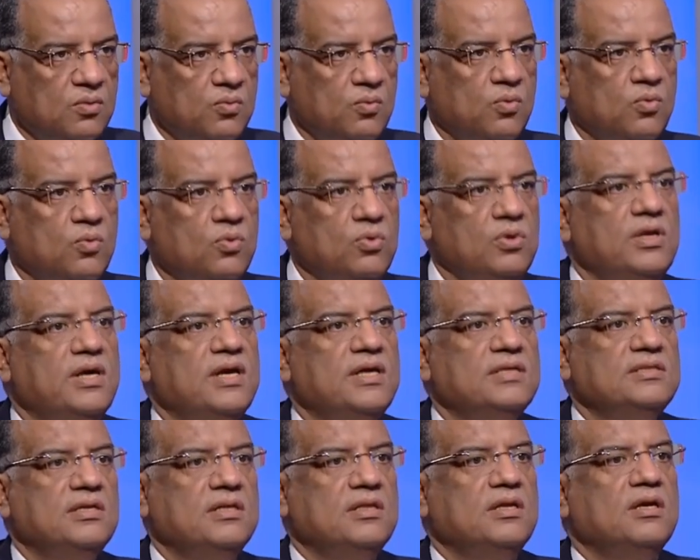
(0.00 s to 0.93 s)
وكل
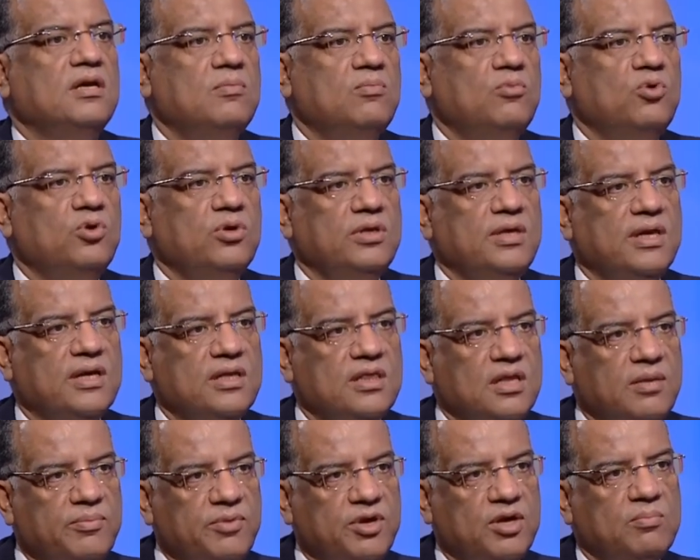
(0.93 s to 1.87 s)
هذا التجمع
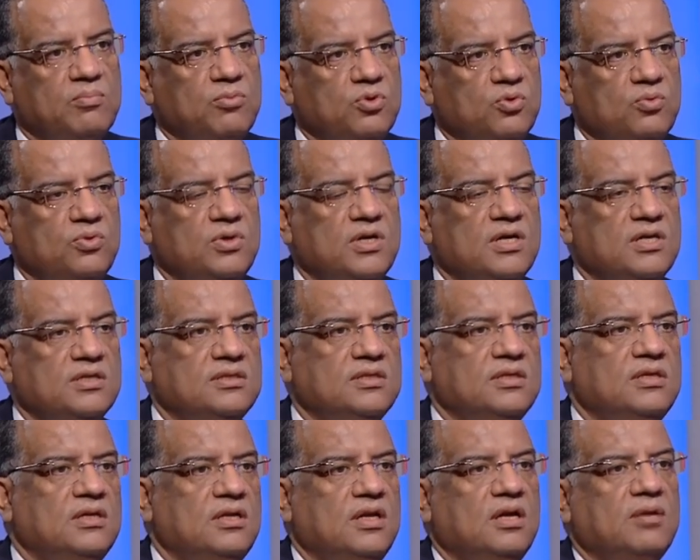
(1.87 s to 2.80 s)
يجتمع بدون
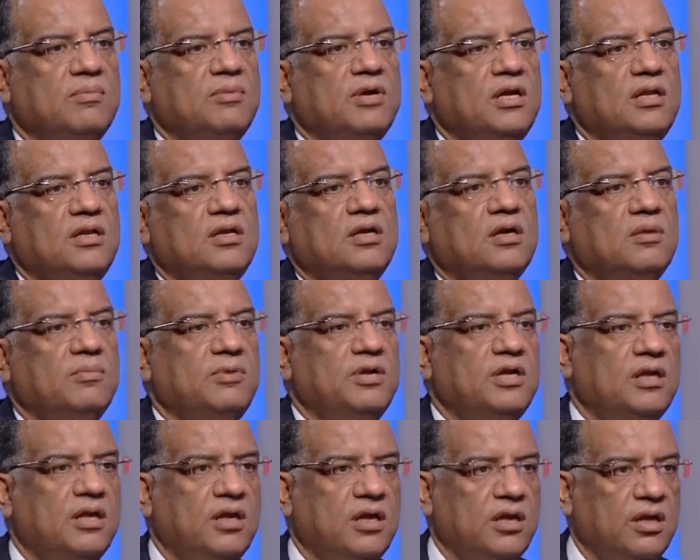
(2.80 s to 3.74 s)
هذه الجماعه
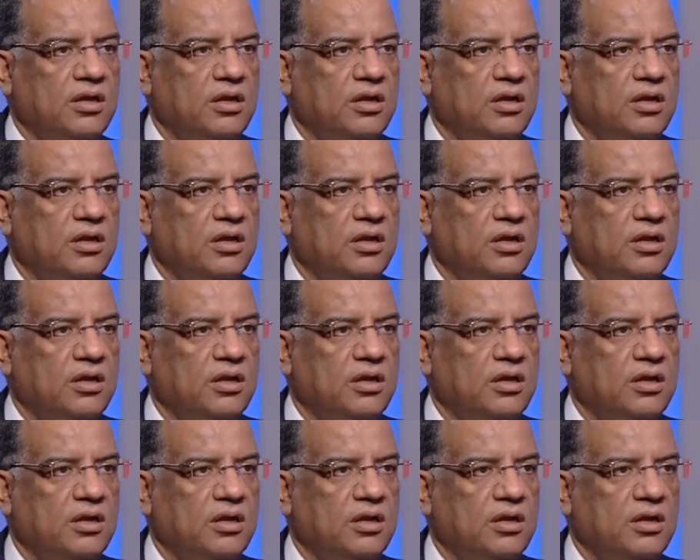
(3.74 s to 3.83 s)
الارهابيه هذا